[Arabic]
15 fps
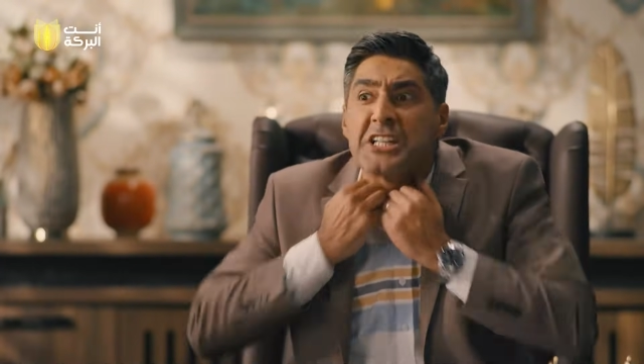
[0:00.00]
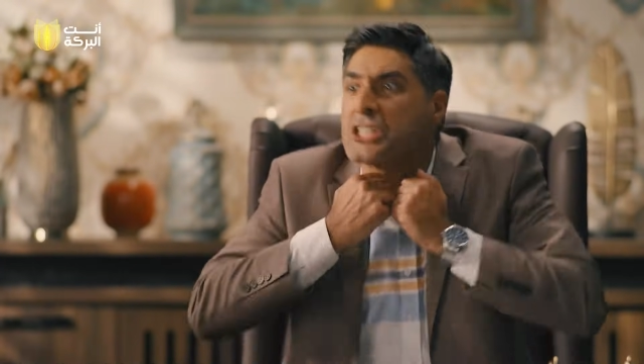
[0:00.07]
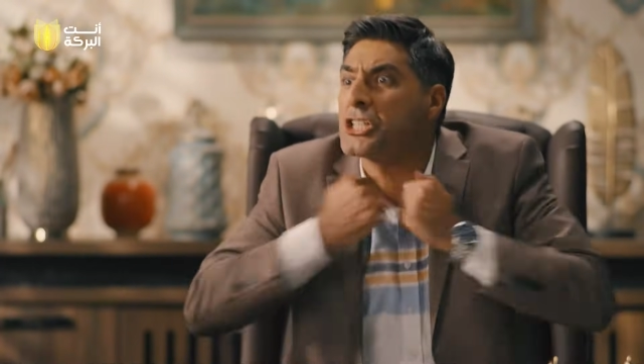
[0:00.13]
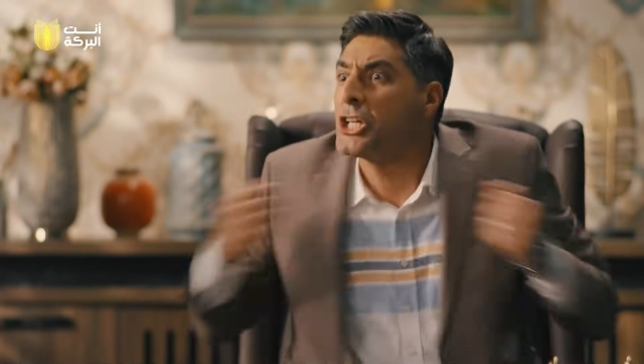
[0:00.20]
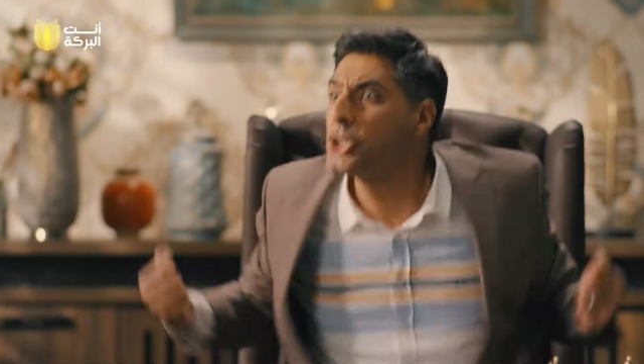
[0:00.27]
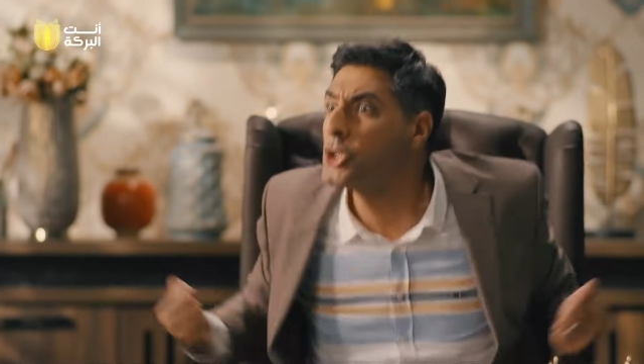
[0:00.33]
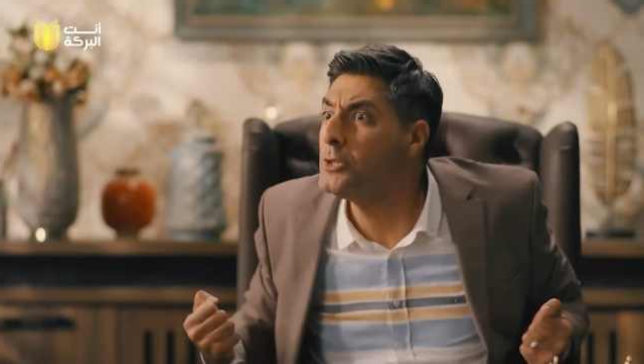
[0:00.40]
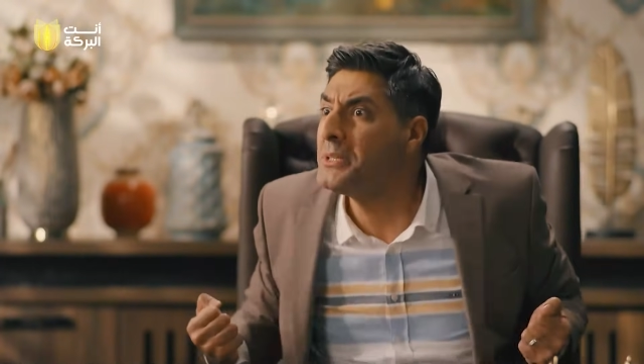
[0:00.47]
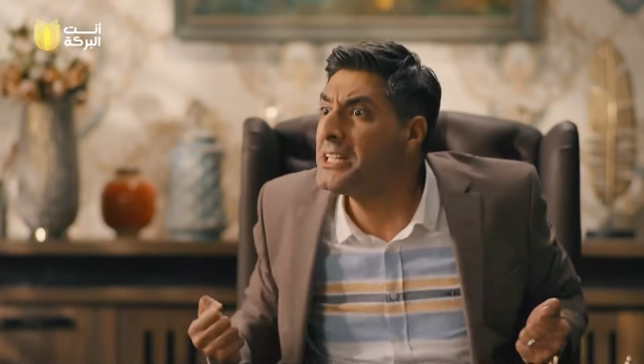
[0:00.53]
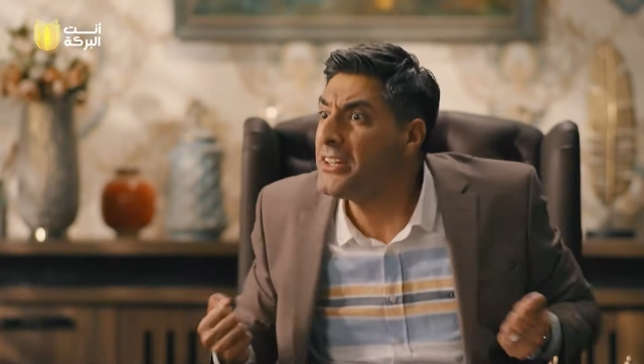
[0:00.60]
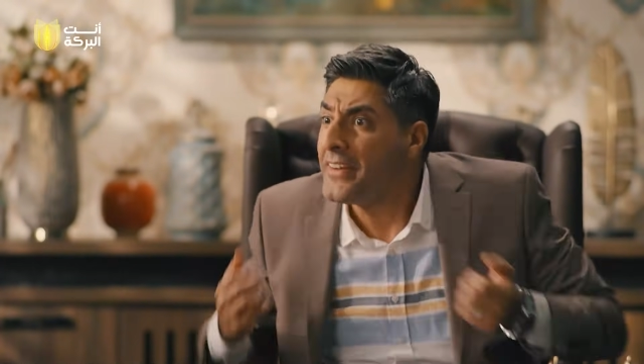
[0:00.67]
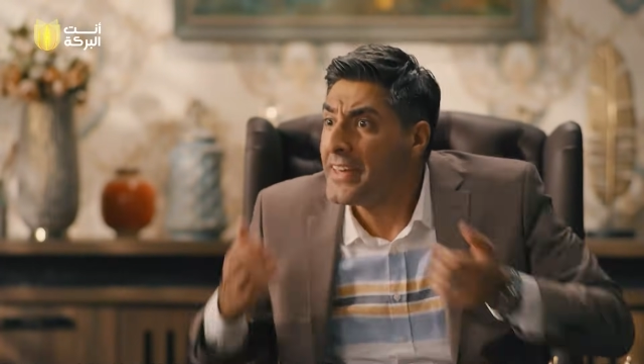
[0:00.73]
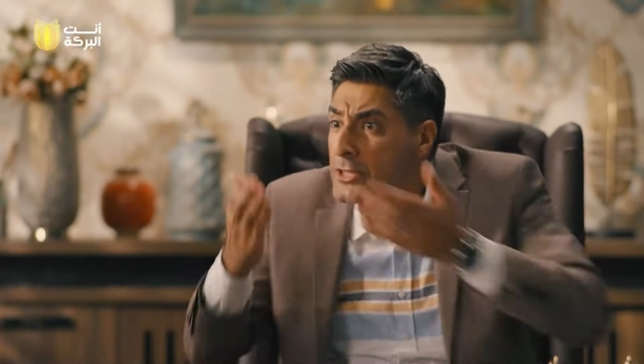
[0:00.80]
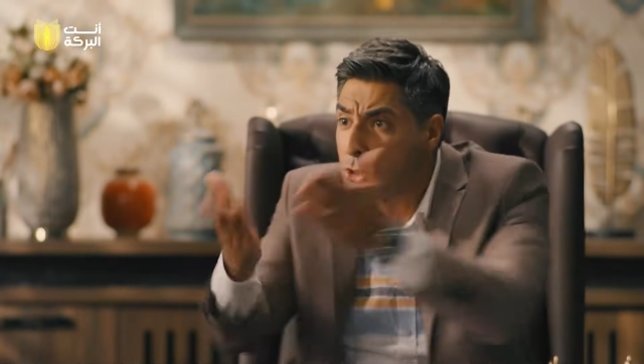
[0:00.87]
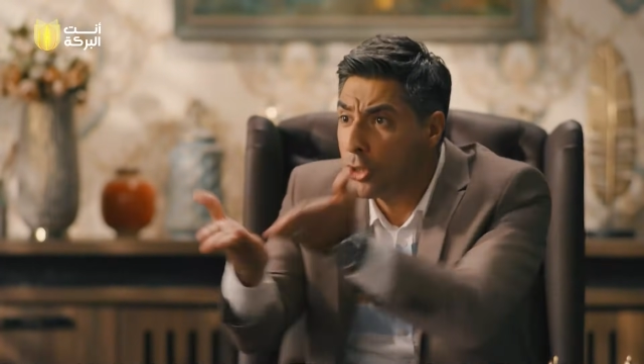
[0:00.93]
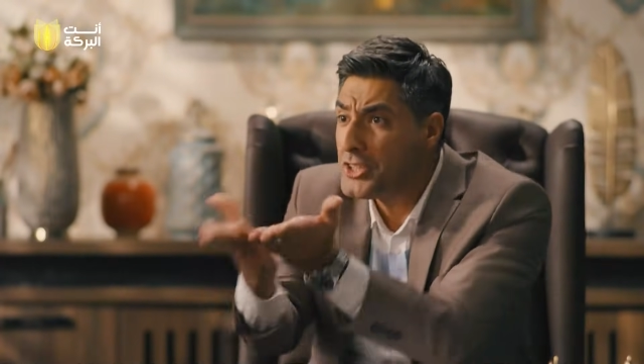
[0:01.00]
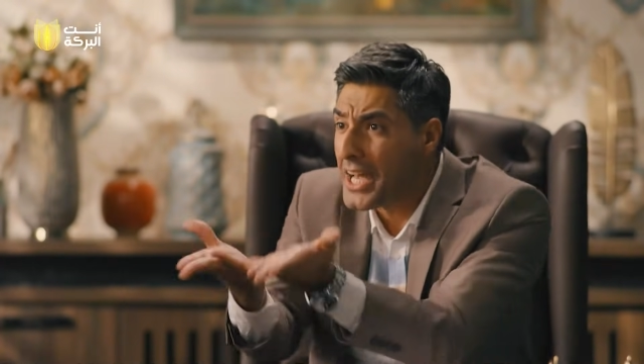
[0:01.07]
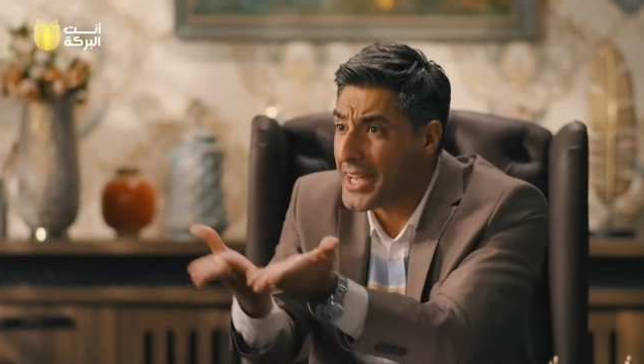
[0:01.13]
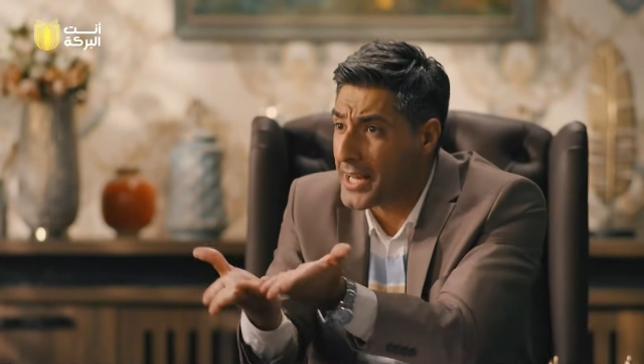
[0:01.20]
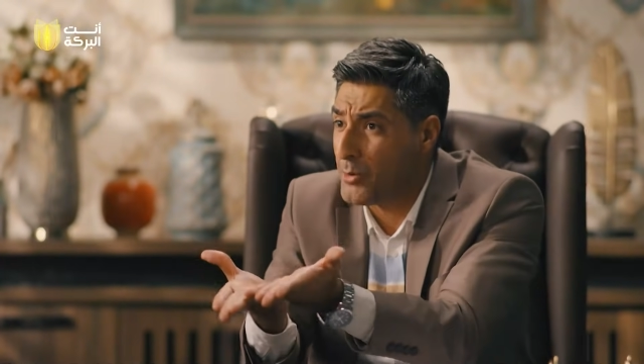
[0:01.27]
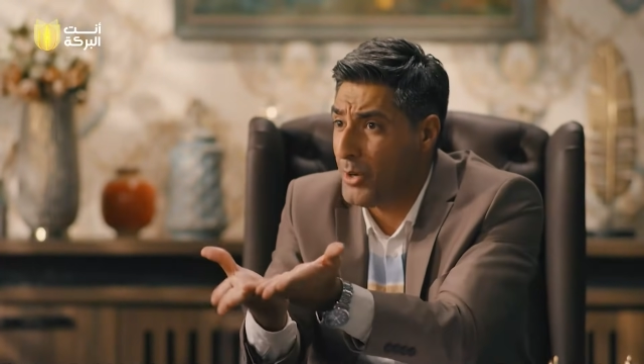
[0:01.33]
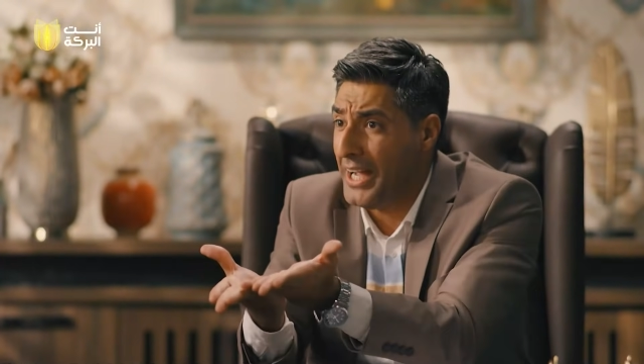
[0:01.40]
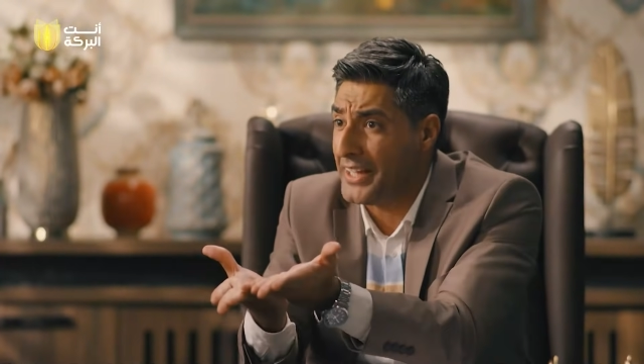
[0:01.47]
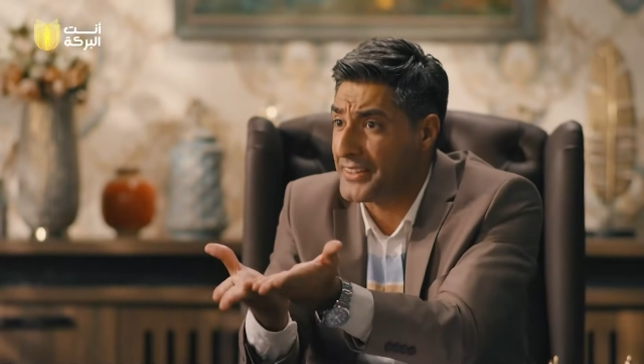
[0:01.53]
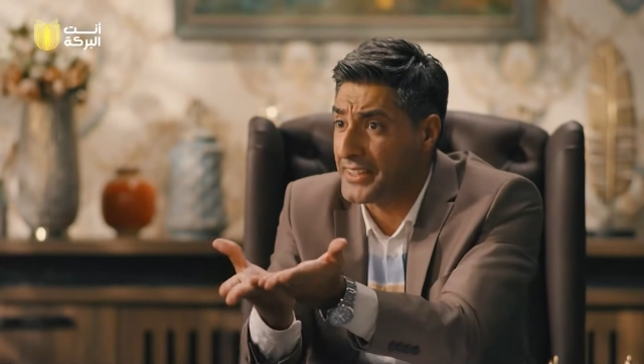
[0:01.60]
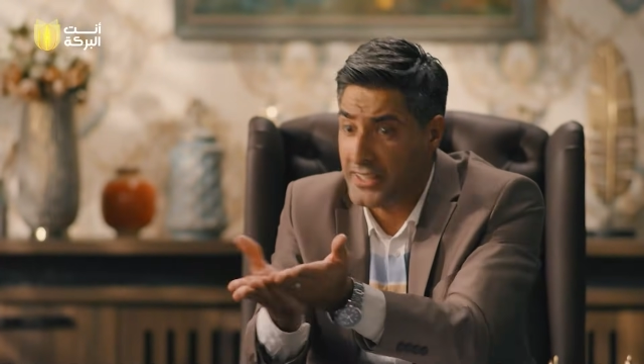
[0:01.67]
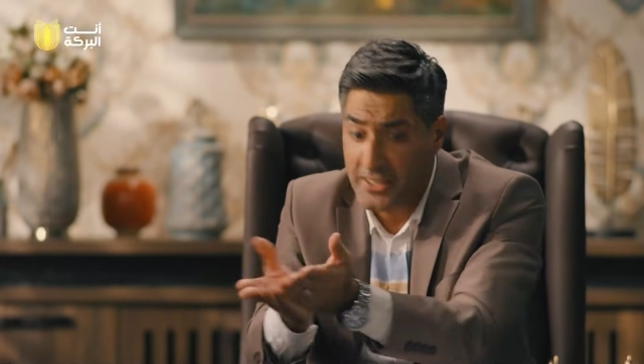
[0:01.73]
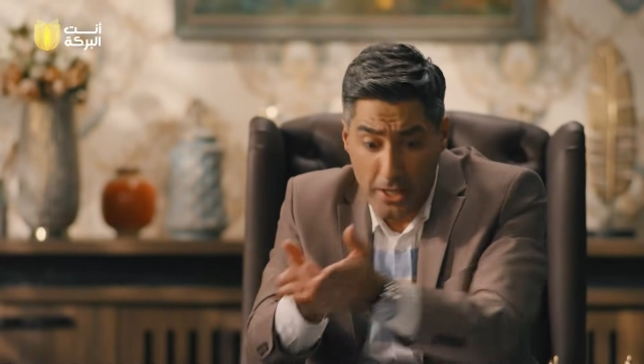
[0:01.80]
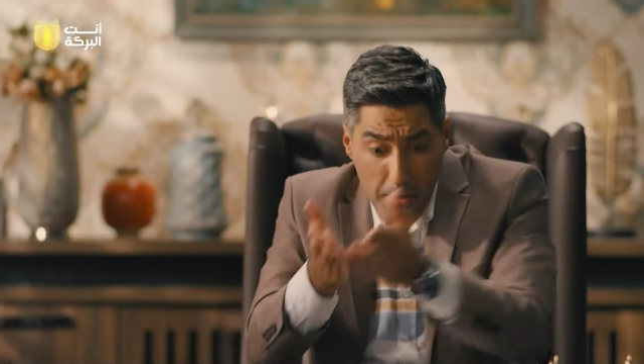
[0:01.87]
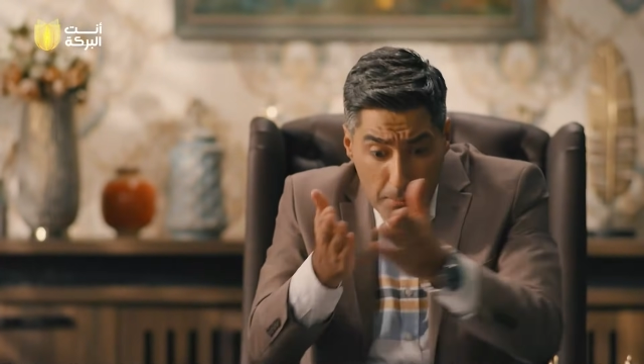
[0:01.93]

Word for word: اشق هدومي شنو دائره لوحدنا